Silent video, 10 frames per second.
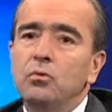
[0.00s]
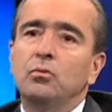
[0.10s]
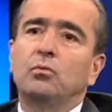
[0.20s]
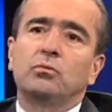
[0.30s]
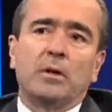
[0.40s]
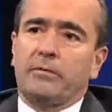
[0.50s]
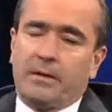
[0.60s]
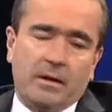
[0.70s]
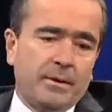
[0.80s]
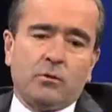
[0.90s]
un,
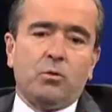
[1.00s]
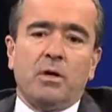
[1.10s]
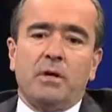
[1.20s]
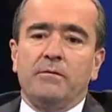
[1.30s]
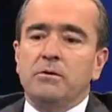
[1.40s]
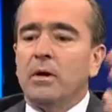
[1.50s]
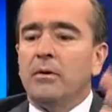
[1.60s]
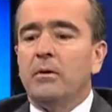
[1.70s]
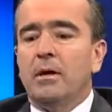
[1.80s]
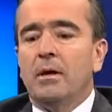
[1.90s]
se levantó un edificio
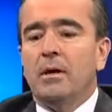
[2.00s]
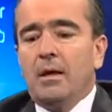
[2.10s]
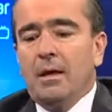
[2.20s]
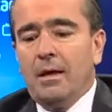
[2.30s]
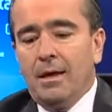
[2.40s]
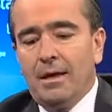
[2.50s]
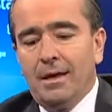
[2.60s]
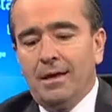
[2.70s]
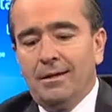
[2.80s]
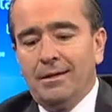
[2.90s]
nuevo
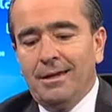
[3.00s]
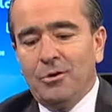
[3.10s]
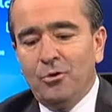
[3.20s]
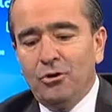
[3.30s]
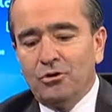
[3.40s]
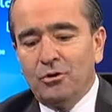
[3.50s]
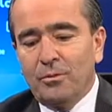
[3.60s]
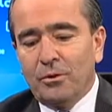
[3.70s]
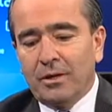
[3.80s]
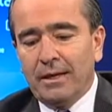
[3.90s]
eh, y es curioso
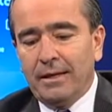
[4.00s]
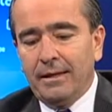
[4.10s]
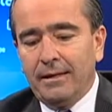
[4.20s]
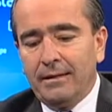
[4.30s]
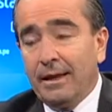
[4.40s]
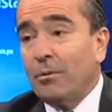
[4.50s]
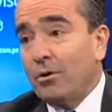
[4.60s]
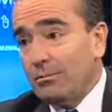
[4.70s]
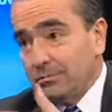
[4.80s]
porque, digamos,